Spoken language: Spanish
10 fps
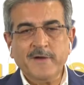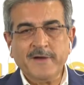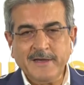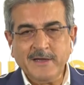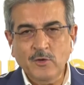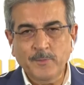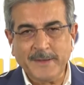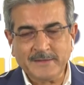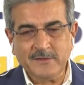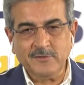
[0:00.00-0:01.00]
Nueva Canaria es un
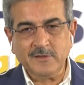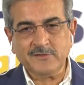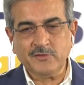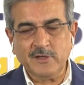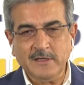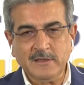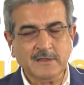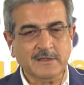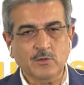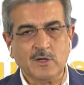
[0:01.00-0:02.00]
partido
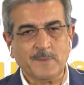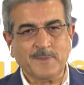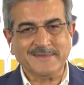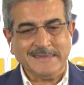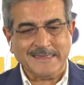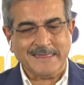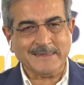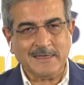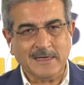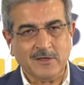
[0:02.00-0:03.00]
nacionalista, tiene un
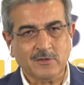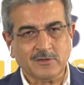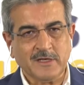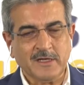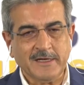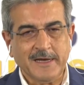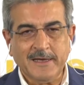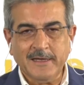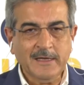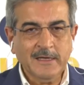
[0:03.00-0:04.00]
representante en las Cortes
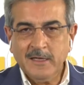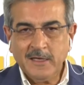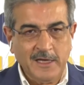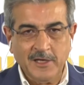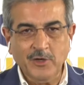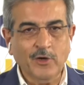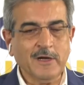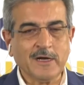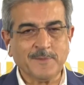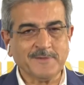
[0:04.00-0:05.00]
Generales, que no es
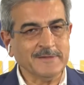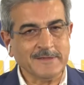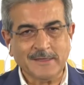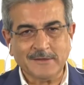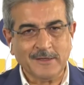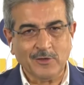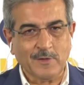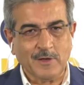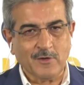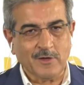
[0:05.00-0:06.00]
el representante del
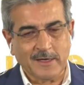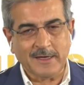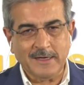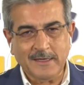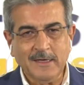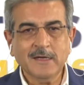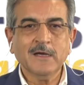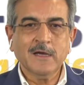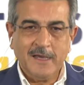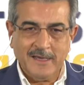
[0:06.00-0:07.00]
Gobierno de Canarias,
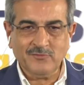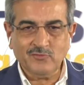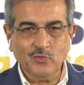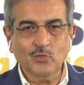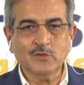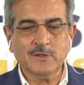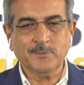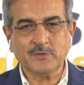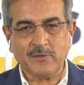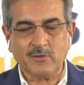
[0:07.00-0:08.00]
es un
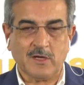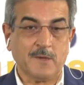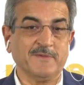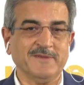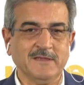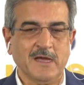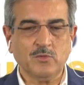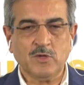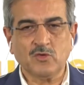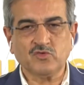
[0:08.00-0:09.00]
diputado que representa
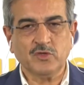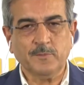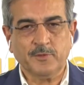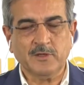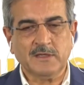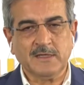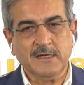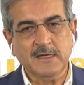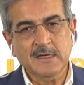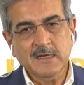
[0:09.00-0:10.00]
una opción
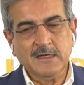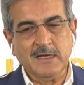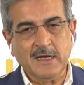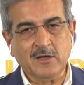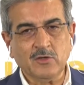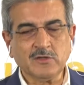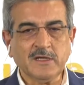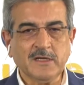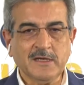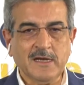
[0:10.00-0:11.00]
política y en las
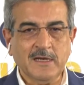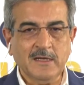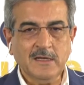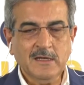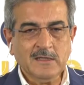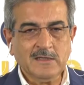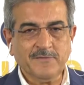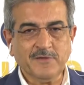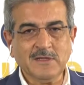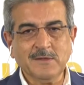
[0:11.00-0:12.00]
Cortes Generales
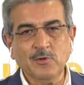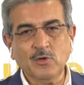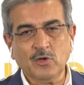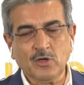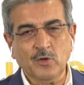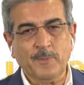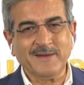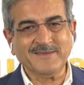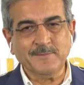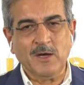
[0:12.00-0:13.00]
defendemos lo que nos
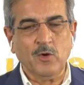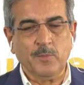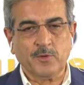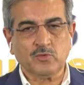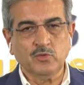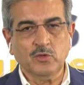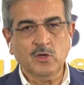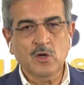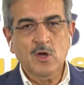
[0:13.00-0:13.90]
parece más oportuno